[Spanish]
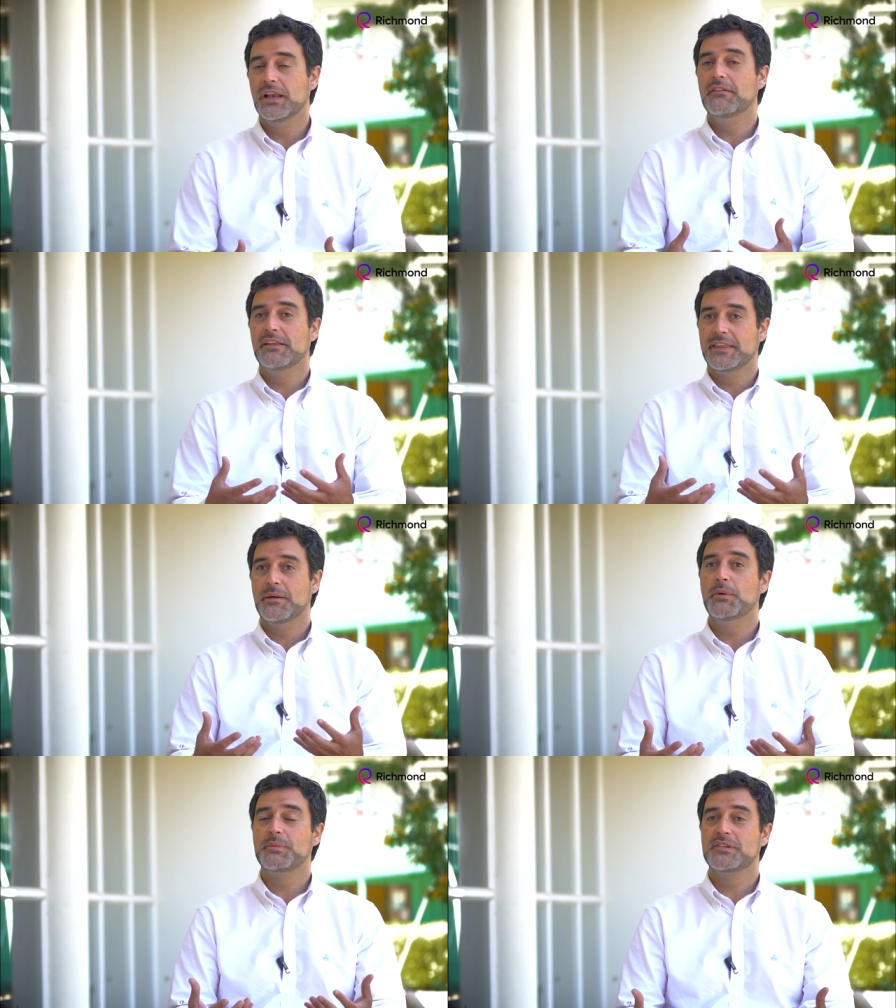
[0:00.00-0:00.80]

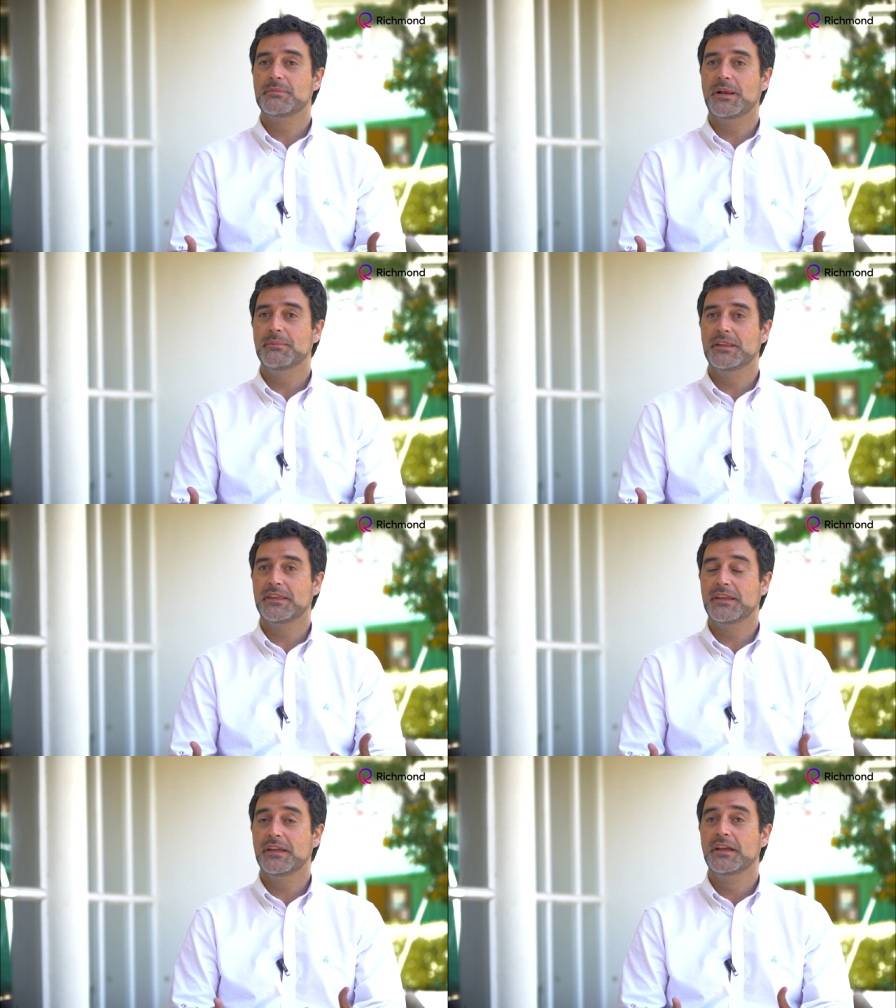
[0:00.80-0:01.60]
Levantamos
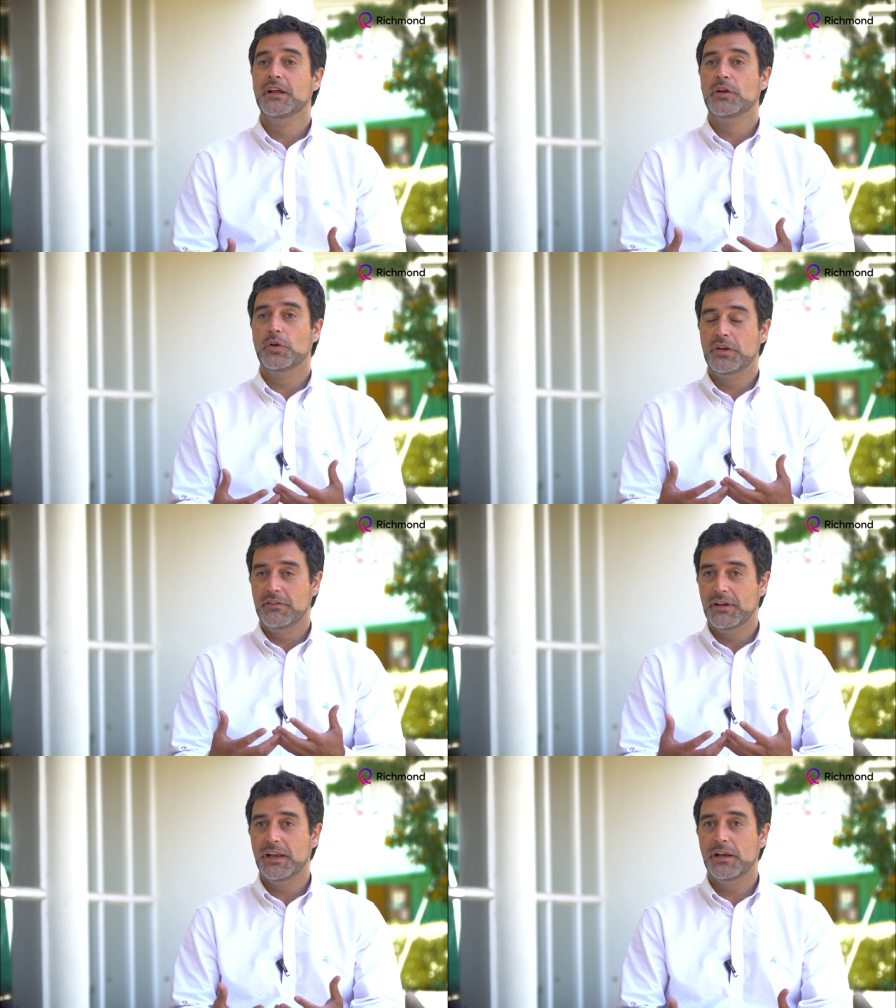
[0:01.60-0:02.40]
principalmente los
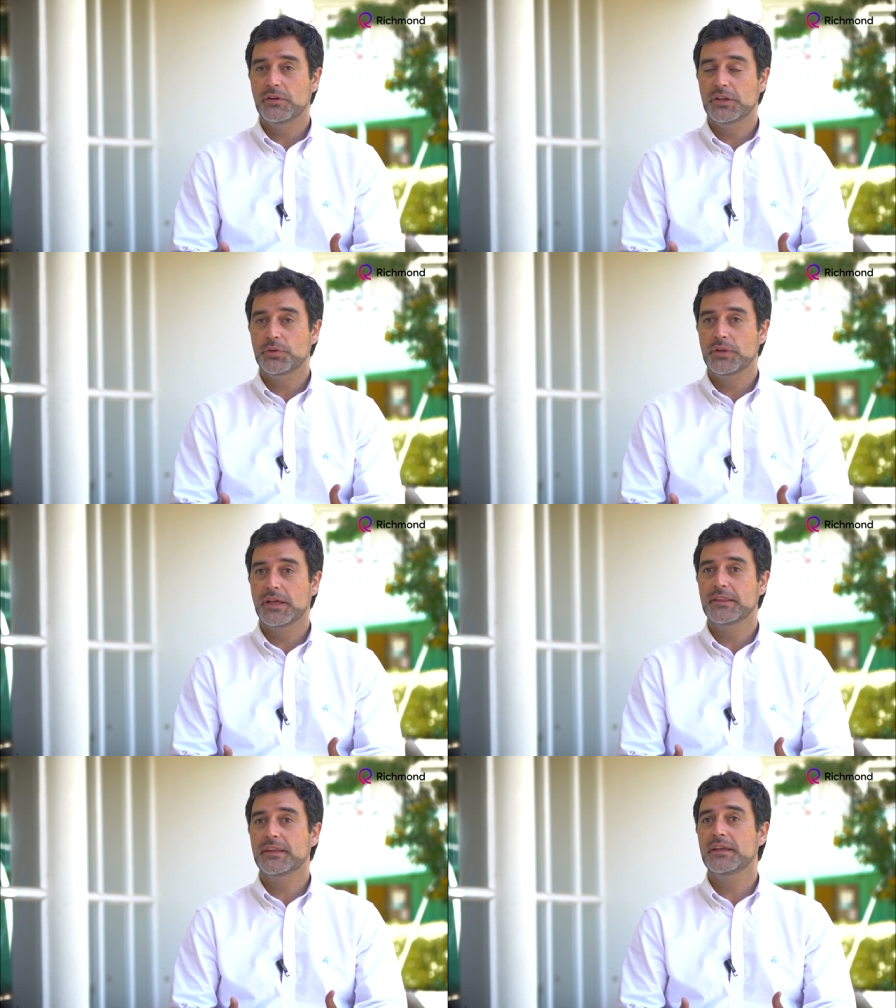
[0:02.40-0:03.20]
niveles de los
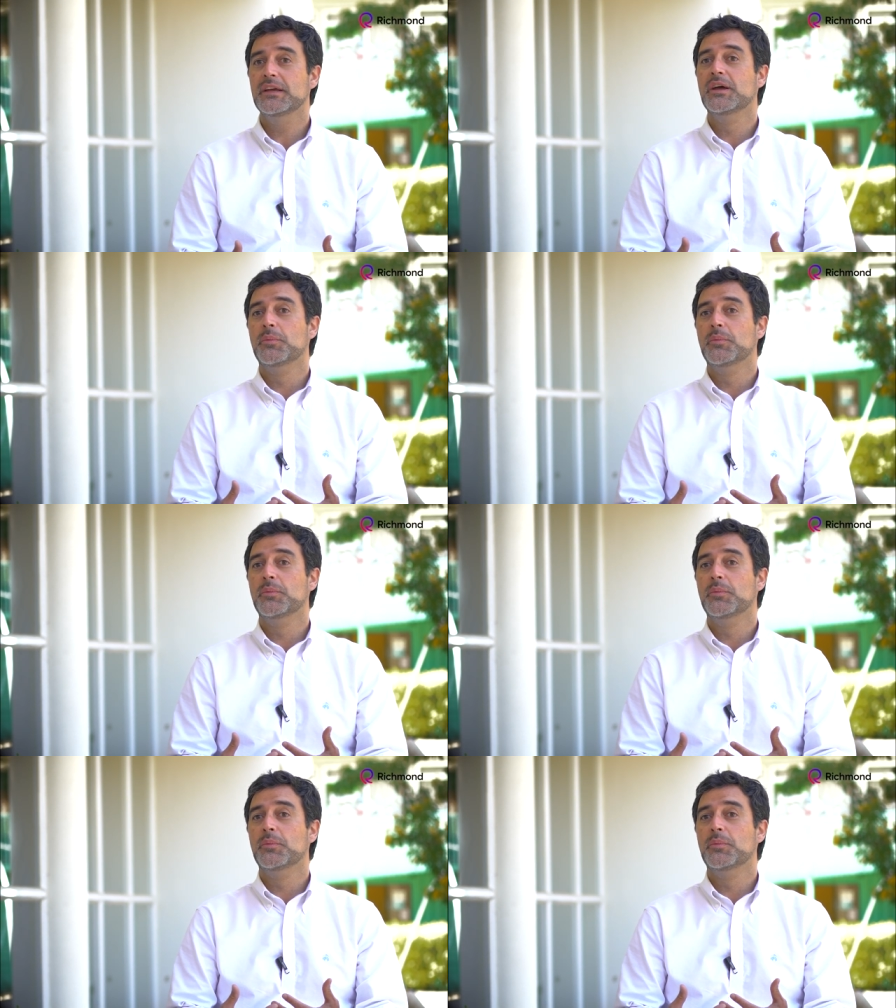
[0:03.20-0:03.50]
estudiantes,